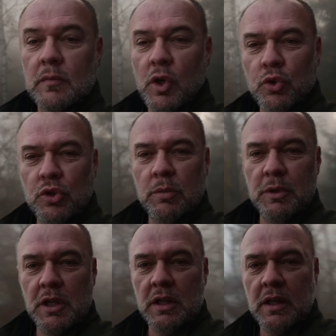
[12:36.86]
unter
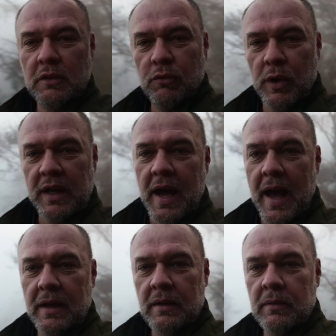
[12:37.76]
mir irgendwo ein
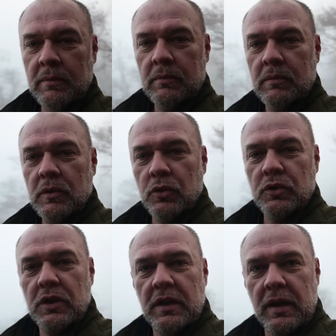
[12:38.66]
Hahn
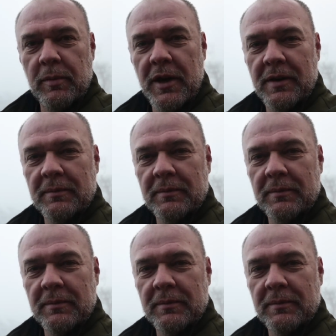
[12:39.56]
und der Nebel.